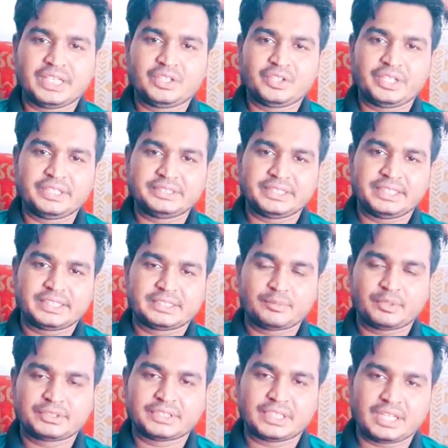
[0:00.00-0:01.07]
এখন এই যে দেখতে
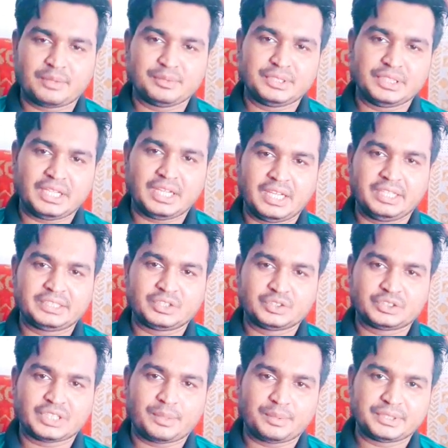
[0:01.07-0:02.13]
পাচ্ছেন আমি এটা
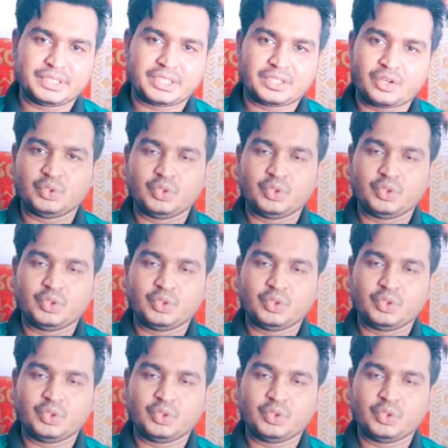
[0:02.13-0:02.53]
হচ্ছে আমাদের